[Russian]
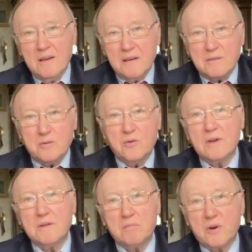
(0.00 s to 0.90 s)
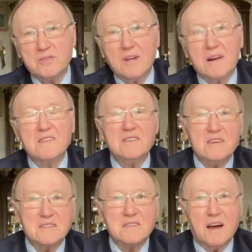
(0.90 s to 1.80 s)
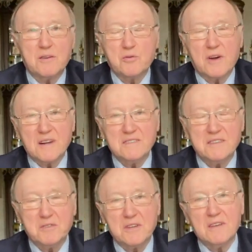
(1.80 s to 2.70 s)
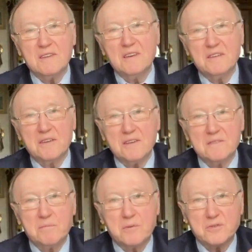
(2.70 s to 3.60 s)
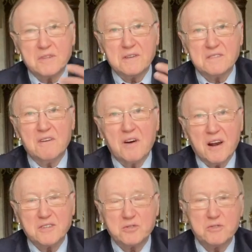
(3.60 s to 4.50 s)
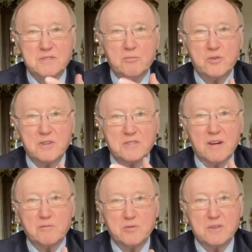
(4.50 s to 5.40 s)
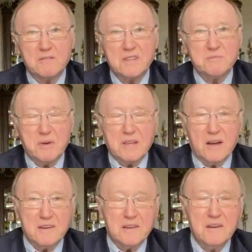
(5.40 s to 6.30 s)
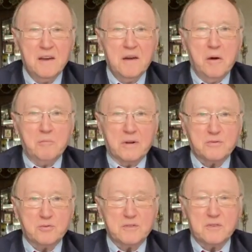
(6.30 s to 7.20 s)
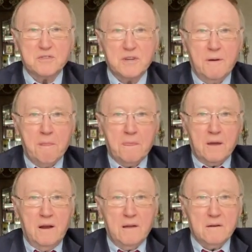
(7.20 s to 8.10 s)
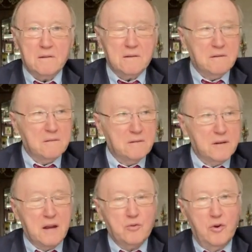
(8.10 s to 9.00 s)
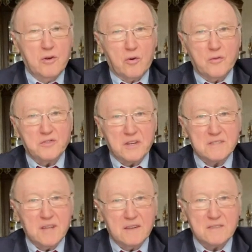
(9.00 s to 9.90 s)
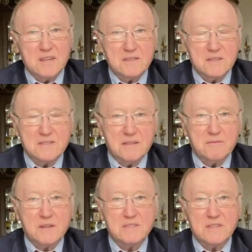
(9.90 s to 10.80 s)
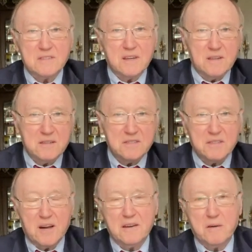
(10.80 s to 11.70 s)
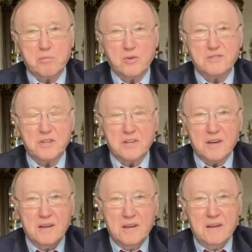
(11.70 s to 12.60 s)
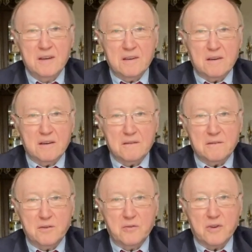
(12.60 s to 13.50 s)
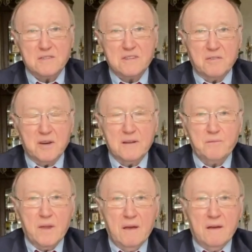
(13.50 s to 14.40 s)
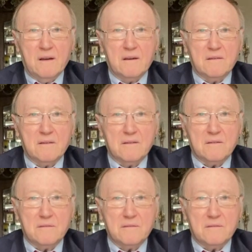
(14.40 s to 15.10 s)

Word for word: но ну, это просто артист, как он красиво это делает, просто завораживает, смотришь, как будто ты на спектакле присутствуешь. Или э, регулировщик стоит в центре Сан-Франциско на центральной площади э, Union Square. Э,